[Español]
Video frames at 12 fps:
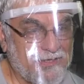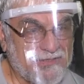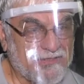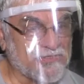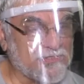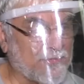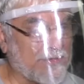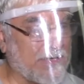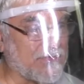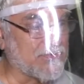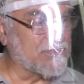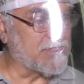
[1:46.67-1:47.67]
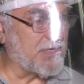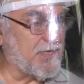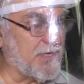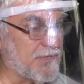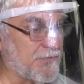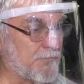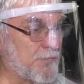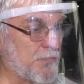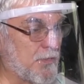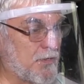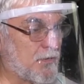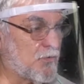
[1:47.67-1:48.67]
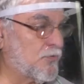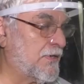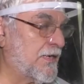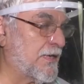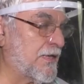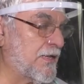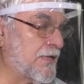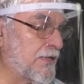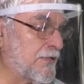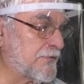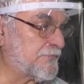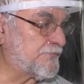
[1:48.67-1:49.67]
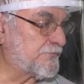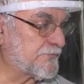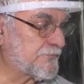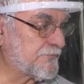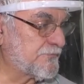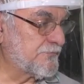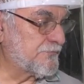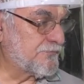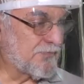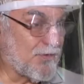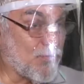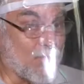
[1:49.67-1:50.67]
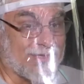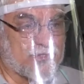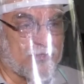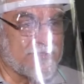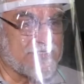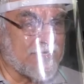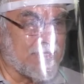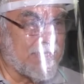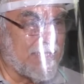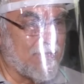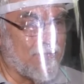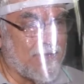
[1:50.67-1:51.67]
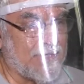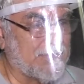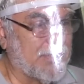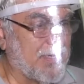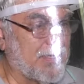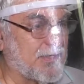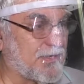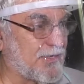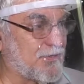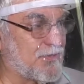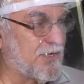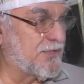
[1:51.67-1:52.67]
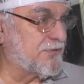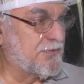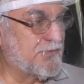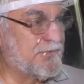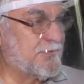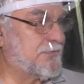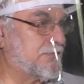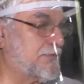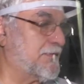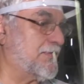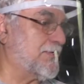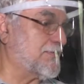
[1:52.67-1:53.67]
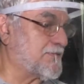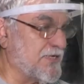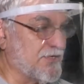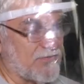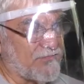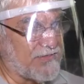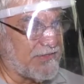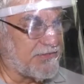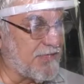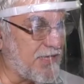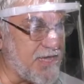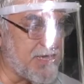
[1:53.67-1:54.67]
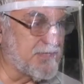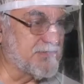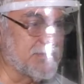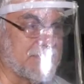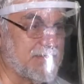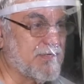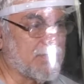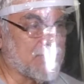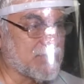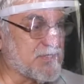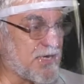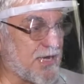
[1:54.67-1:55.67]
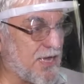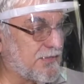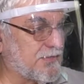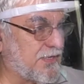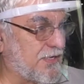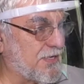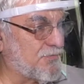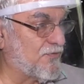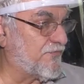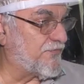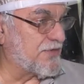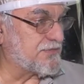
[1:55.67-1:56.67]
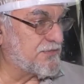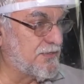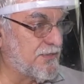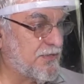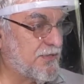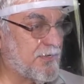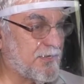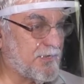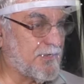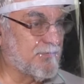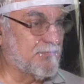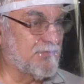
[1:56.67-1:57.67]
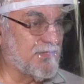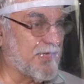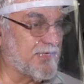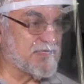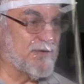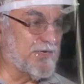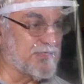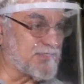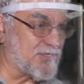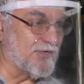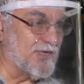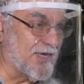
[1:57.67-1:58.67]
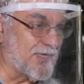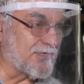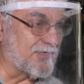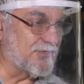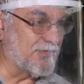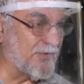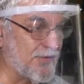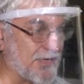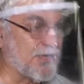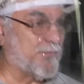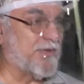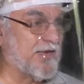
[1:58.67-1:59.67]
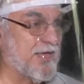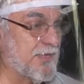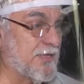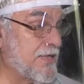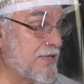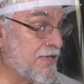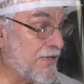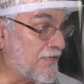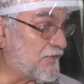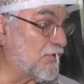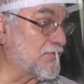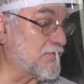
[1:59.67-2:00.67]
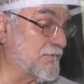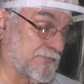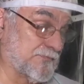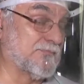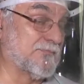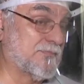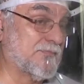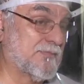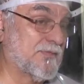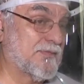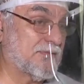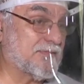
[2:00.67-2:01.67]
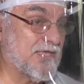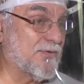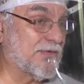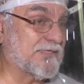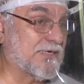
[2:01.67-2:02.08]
Entonces para conseguir una cuatro bisagras iguales tenías que recorrer eh, cinco ferreterías, cosa que antes era muy fácil. Eh, un día desapareció el hierro y había que esperar y todo eso te iba